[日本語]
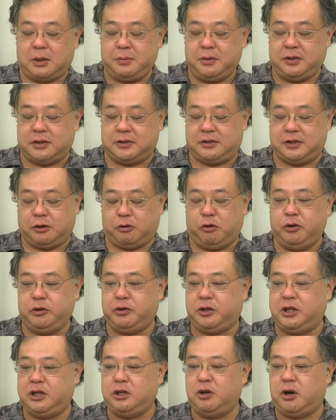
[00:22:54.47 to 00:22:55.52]
めにですねこう
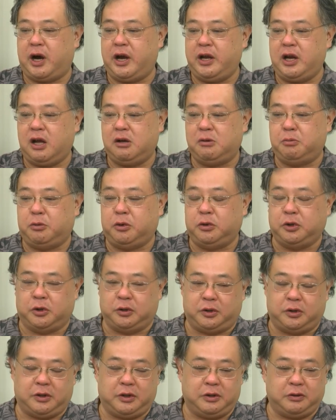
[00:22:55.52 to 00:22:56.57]
いう喜怒哀楽
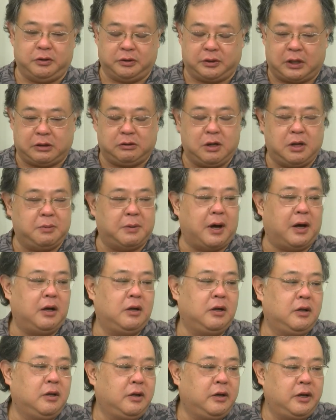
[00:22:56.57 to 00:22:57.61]
ボードっていうのを例えば、
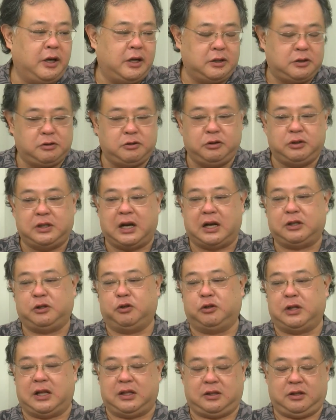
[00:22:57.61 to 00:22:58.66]
えー、作ったら
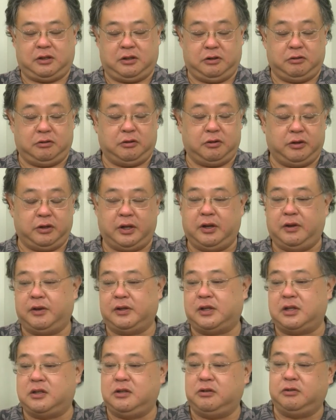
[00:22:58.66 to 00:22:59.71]
どうだっていうのを、ね、
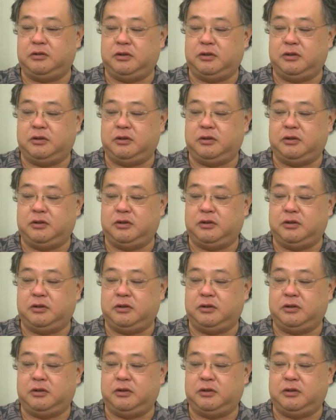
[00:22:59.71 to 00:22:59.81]
私言っ